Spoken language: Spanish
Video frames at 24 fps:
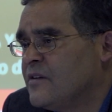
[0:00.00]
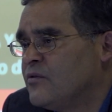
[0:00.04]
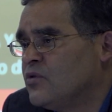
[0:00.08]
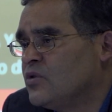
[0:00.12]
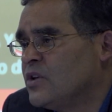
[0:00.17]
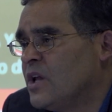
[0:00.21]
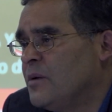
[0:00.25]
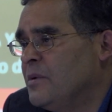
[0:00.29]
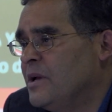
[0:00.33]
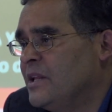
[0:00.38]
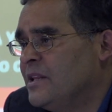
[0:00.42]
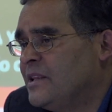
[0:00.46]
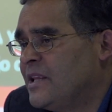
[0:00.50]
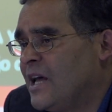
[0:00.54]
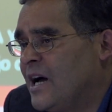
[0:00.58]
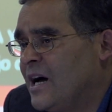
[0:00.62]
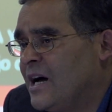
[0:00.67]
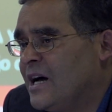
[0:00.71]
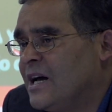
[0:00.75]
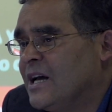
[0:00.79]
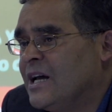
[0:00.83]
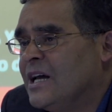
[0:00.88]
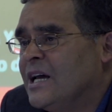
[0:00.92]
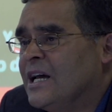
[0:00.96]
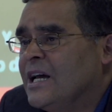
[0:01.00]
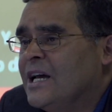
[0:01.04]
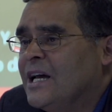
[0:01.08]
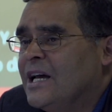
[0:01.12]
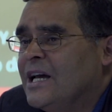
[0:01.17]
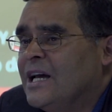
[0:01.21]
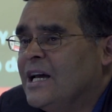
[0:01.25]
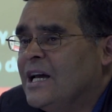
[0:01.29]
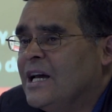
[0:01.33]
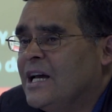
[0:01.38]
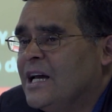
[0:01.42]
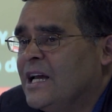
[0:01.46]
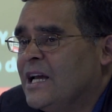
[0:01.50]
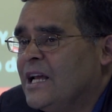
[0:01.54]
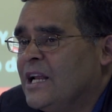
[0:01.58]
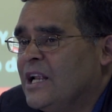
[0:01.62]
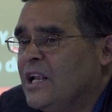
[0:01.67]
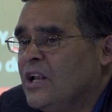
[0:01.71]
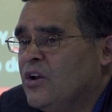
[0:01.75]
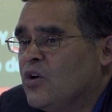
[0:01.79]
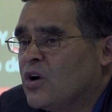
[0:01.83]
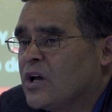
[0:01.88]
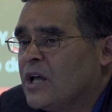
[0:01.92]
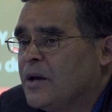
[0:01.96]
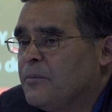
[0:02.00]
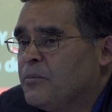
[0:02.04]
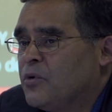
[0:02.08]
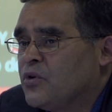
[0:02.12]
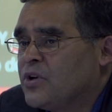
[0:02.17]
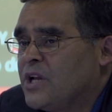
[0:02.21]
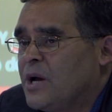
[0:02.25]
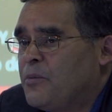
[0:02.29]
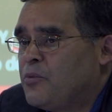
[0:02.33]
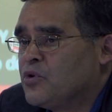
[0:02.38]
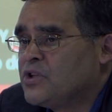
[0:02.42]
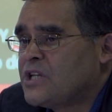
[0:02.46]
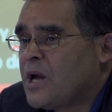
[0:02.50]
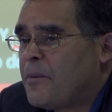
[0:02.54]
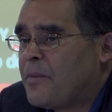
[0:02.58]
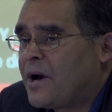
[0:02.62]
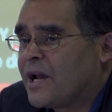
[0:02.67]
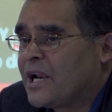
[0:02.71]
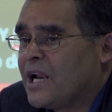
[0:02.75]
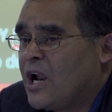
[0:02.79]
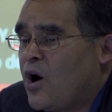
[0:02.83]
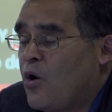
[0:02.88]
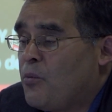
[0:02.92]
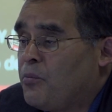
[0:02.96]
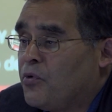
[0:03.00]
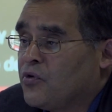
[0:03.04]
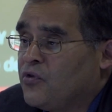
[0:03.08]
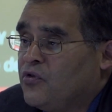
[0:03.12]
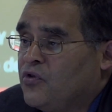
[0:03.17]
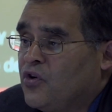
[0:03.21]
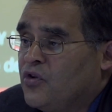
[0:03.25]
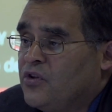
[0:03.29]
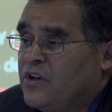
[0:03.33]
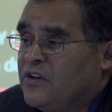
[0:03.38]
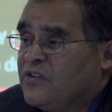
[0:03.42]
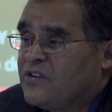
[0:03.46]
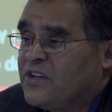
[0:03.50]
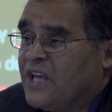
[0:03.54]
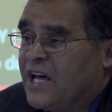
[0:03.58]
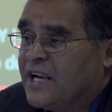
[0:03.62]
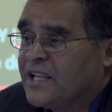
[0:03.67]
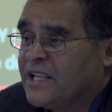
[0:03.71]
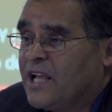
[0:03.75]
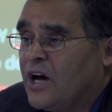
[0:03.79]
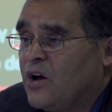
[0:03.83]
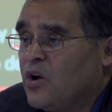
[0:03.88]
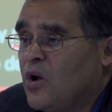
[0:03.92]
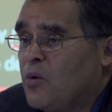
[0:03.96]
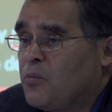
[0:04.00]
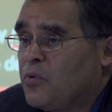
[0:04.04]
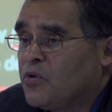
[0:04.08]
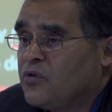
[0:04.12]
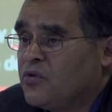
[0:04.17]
se fundamenta eh, lo que podríamos llamar la oposición de izquierda o la